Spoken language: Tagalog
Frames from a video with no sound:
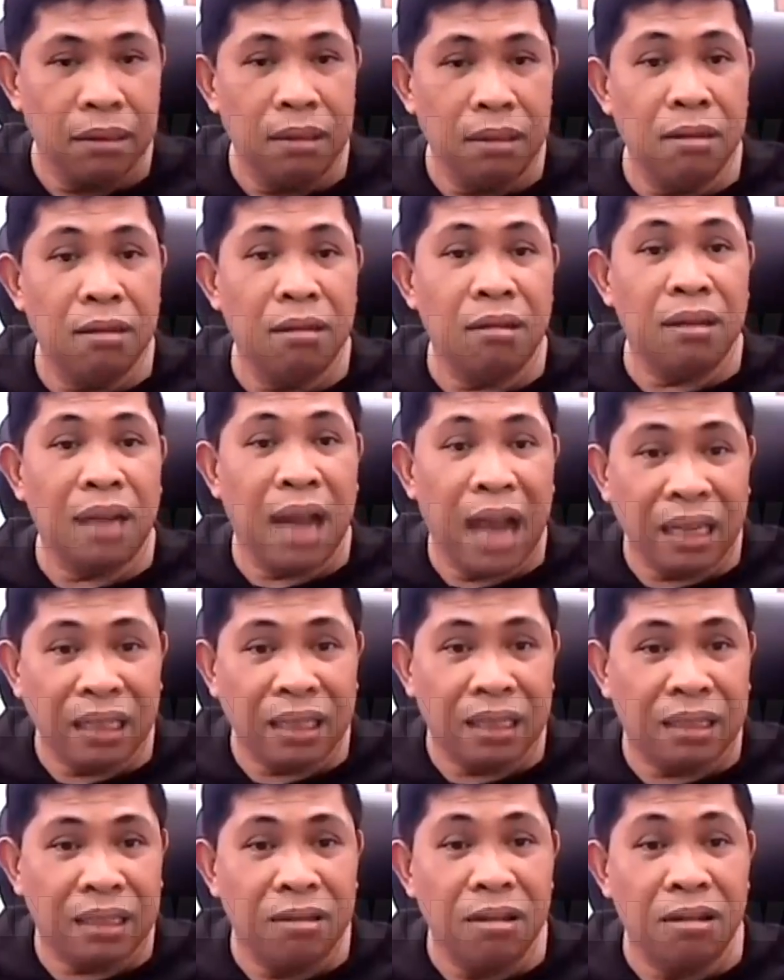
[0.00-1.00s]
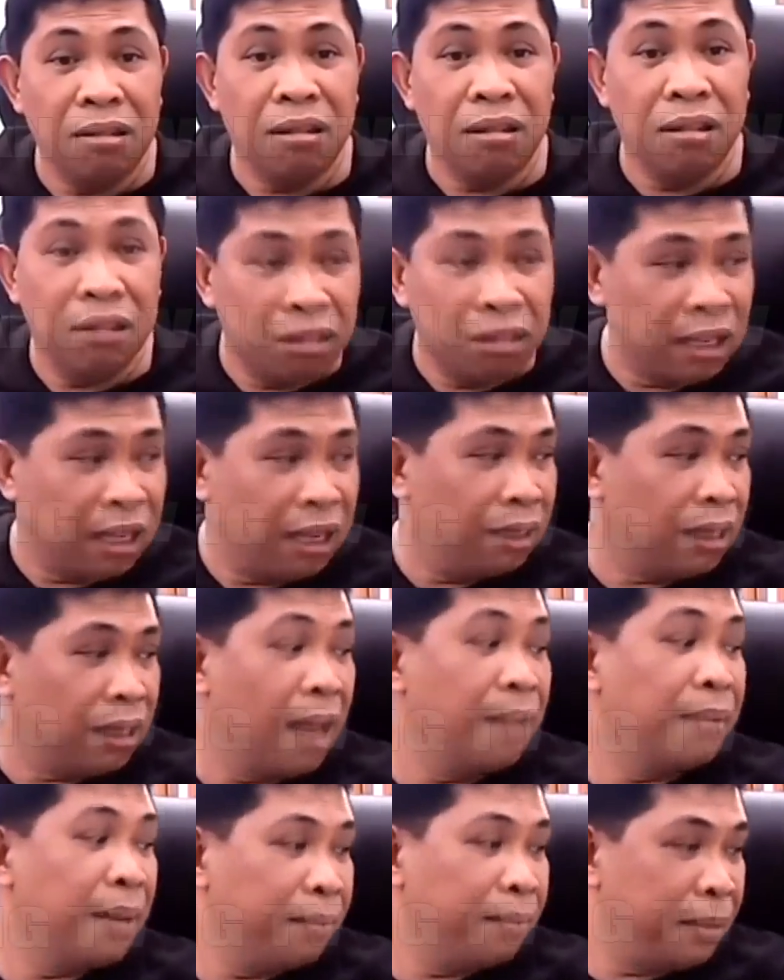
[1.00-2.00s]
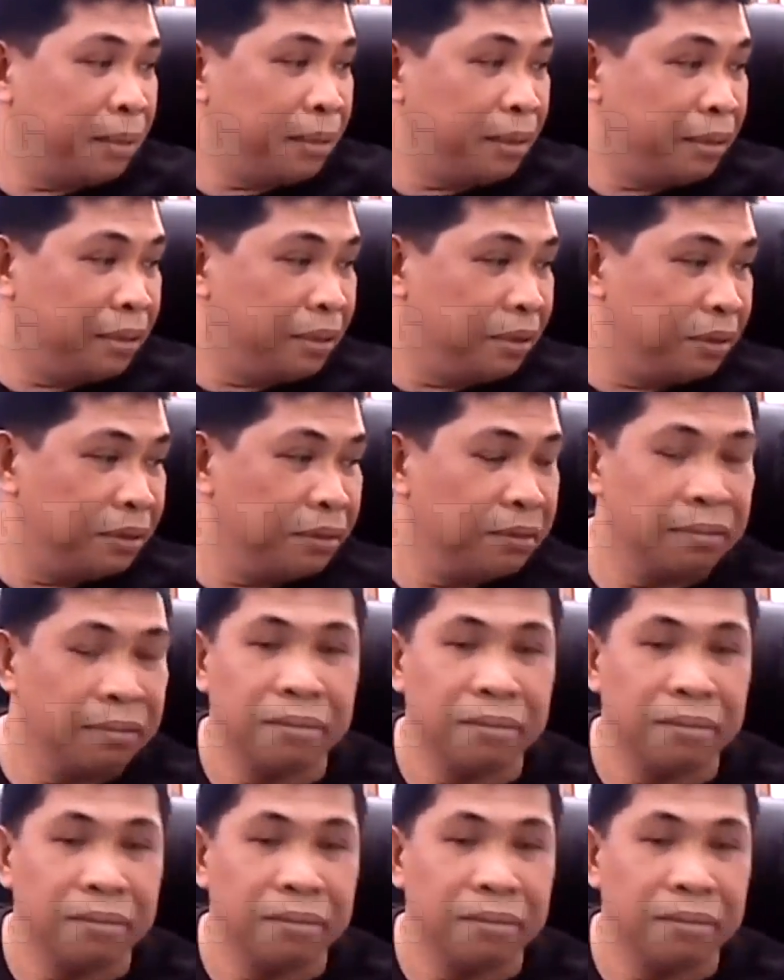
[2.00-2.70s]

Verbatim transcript: No guts, no glory. Tama po yon.